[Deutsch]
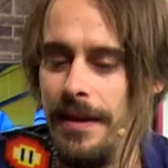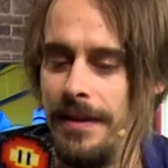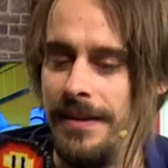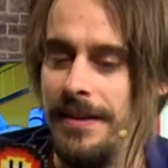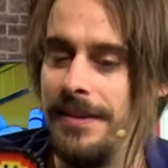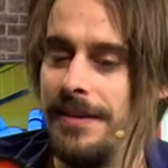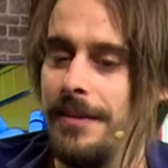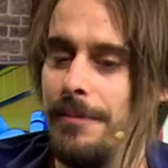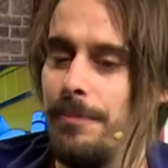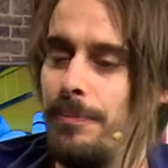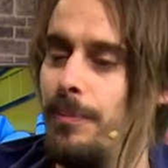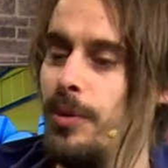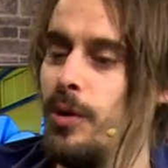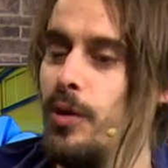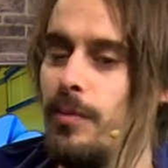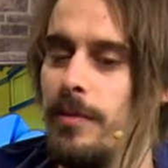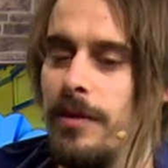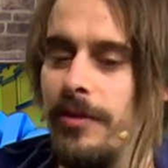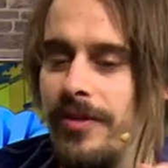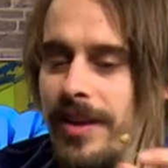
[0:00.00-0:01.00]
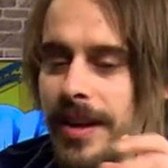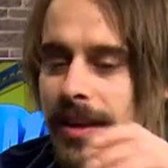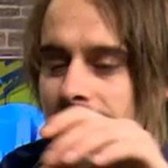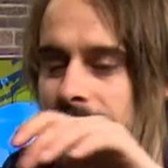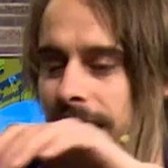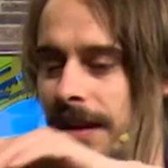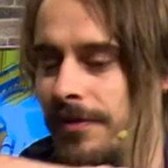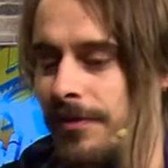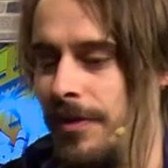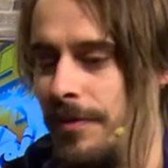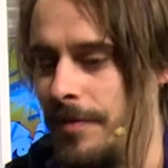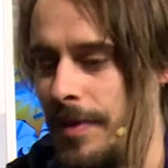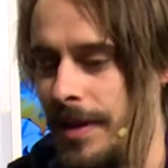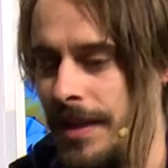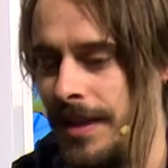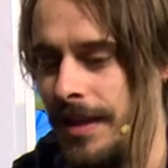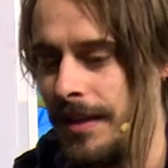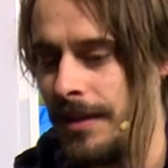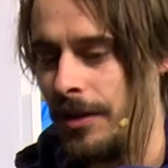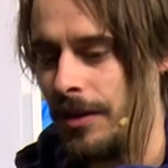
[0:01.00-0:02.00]
diese Blume wird, wie man
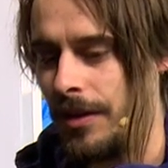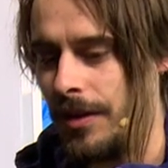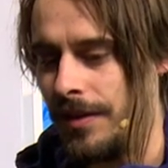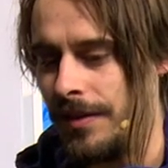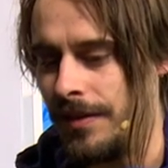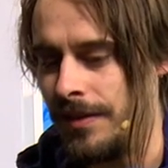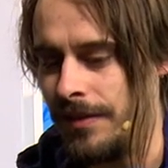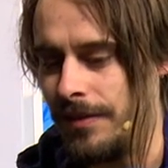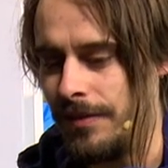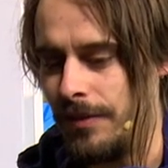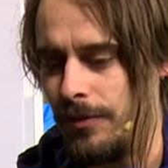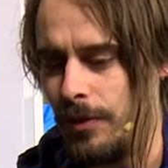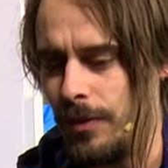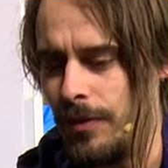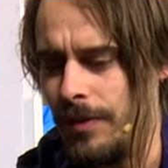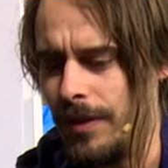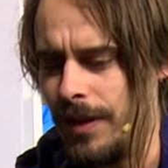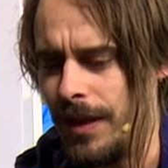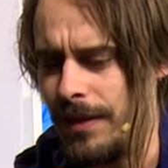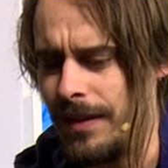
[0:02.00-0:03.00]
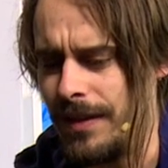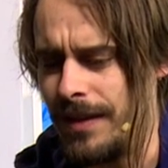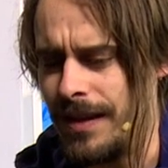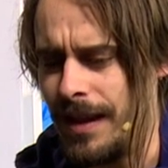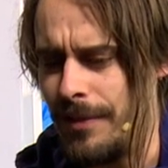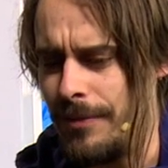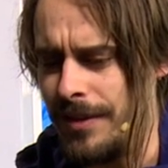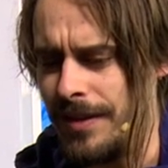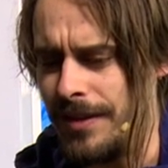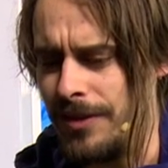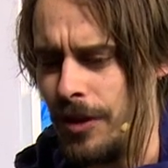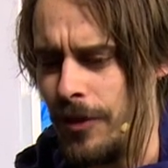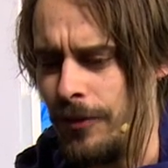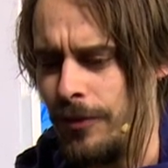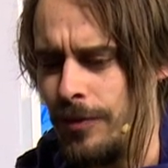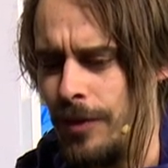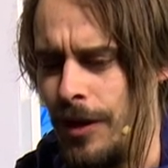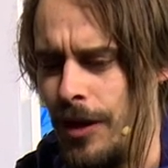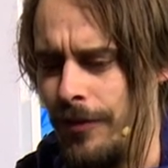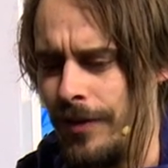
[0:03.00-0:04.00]
hier, äh, äh, kann man sich oft
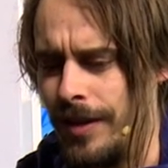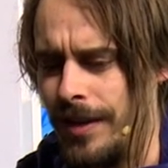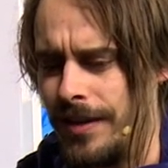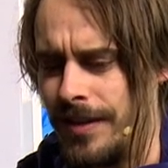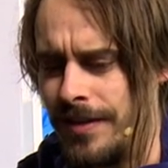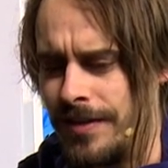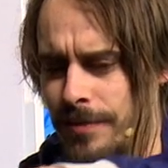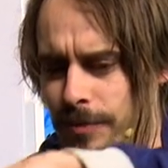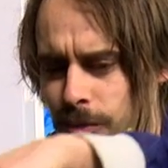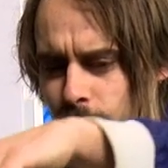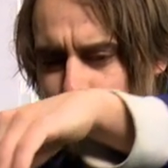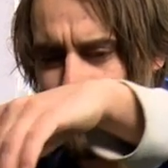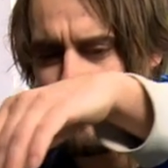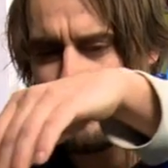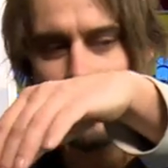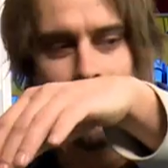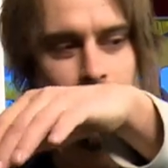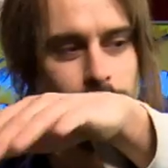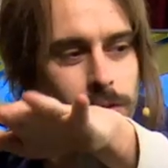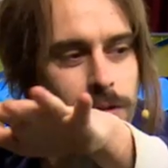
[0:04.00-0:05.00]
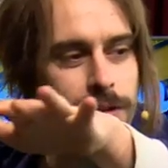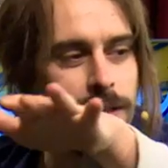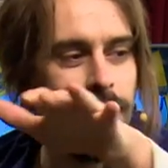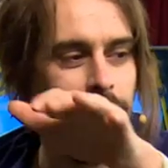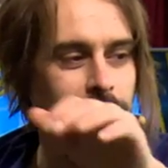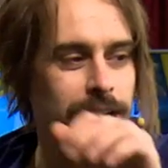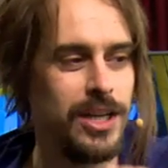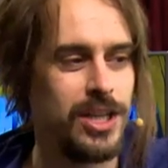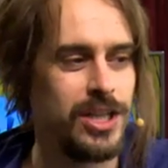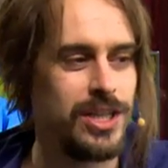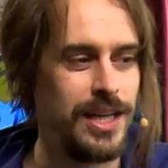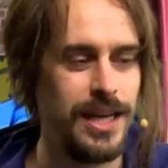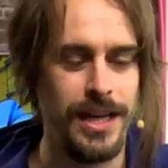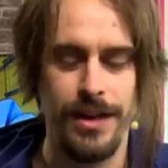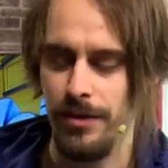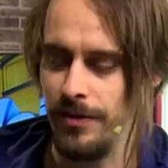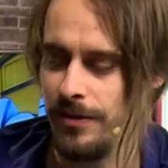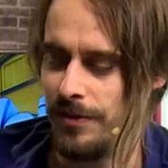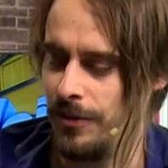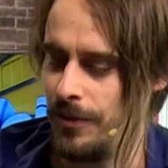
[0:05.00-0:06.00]
darüber aufregen, dass die Blumen wieder ungerade stehen
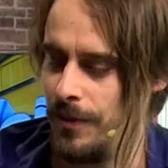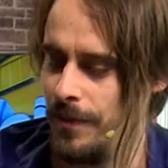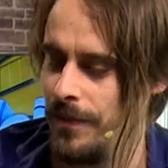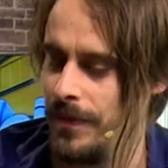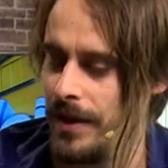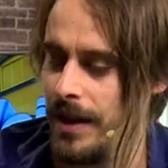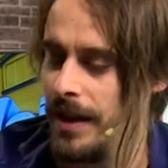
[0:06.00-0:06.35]
und so.